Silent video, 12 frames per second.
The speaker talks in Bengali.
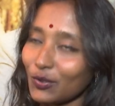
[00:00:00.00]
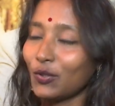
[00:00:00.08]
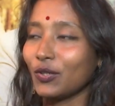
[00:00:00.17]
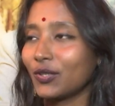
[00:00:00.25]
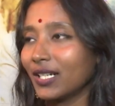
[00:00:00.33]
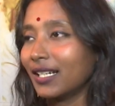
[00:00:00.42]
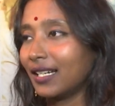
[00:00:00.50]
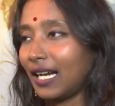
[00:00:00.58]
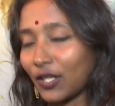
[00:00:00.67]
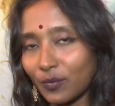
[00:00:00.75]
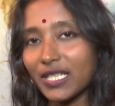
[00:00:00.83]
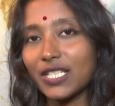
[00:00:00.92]
আরও হোক
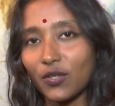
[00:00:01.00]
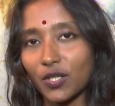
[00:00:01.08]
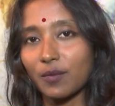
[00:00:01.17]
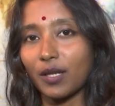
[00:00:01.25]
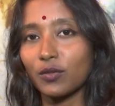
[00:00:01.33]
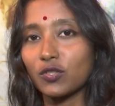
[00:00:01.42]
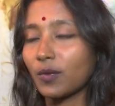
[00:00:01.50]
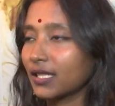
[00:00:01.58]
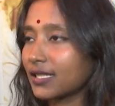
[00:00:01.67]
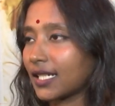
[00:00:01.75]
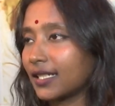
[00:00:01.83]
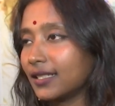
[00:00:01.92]
আরও বেশি করে মানুষ
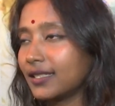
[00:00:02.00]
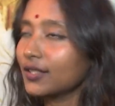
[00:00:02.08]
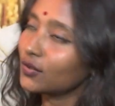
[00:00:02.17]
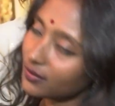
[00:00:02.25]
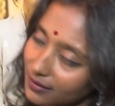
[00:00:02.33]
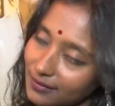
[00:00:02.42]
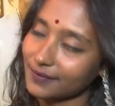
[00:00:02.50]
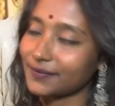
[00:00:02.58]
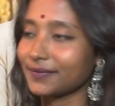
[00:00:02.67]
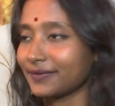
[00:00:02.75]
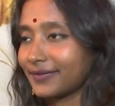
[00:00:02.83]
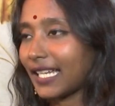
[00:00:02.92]
তোমাদের চ্যানেল দেখো
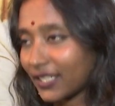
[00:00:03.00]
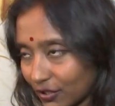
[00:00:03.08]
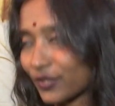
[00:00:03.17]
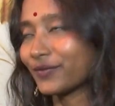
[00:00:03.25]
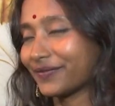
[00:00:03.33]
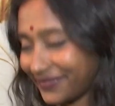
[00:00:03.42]
থ্যাংক ইউ